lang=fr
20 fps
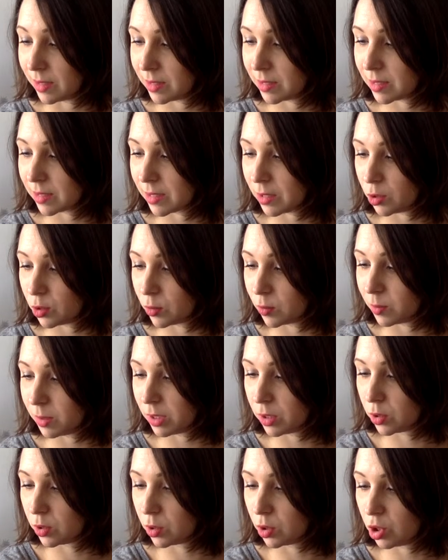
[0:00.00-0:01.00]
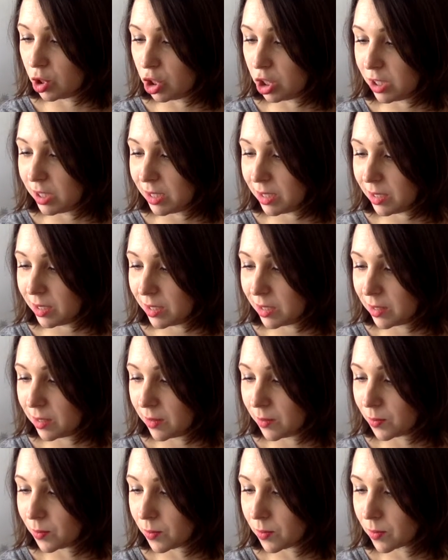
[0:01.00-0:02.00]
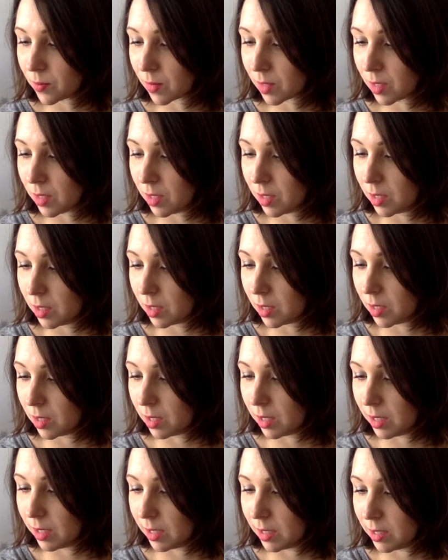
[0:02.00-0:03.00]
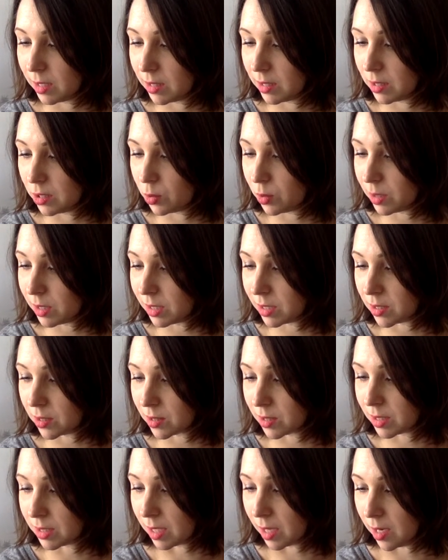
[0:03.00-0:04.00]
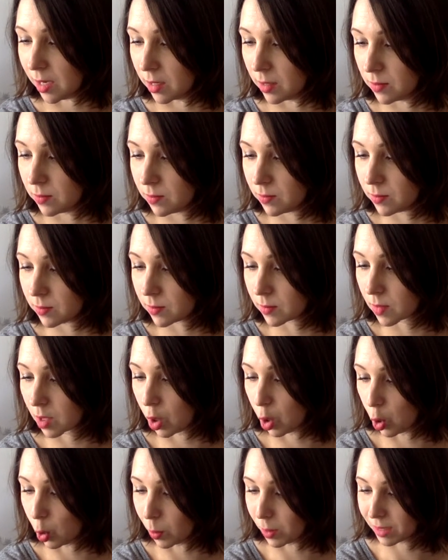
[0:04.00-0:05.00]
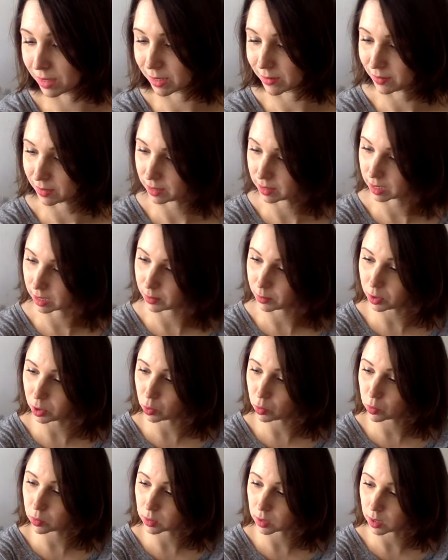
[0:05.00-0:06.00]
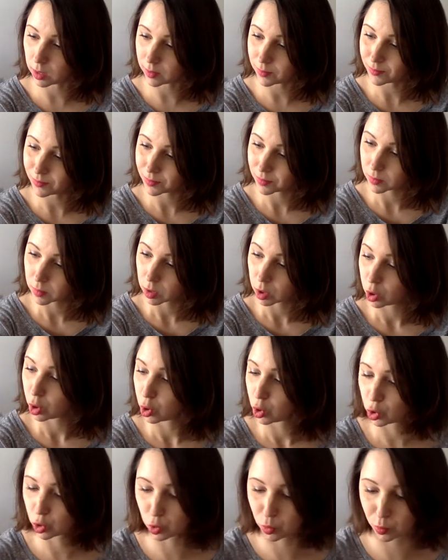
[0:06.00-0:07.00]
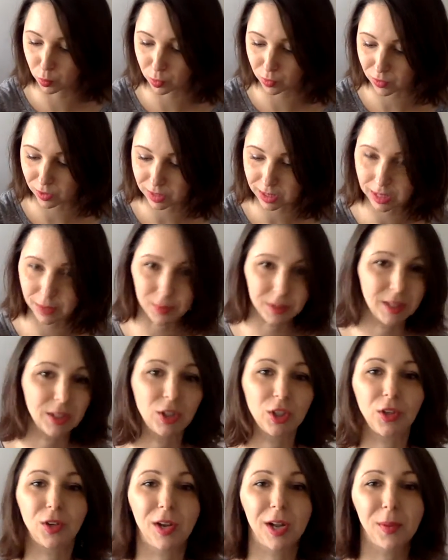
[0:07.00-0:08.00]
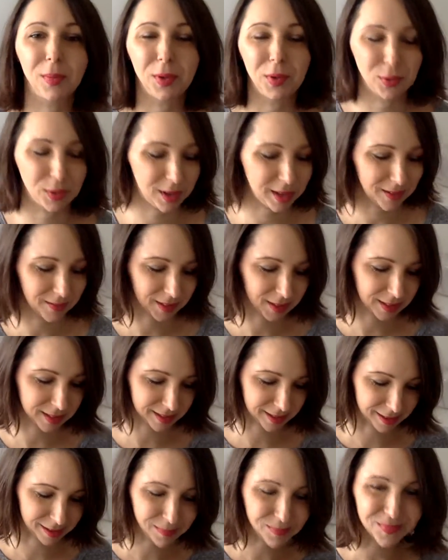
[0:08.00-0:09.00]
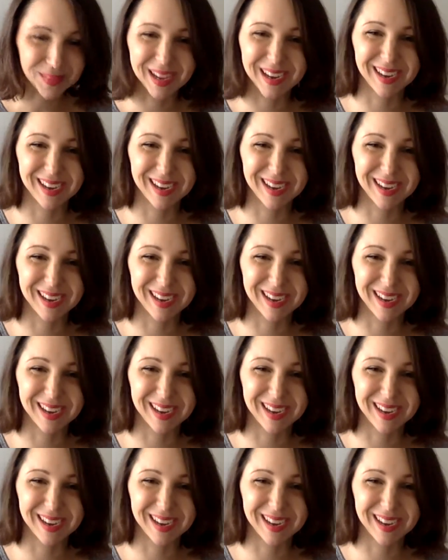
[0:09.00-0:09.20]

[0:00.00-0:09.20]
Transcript: extraits de baie de goji et des huiles essentielles. Oh bah ça va être très bien tout ça. Je me vois très bien déjà dans la baignoire avec ça. Hein.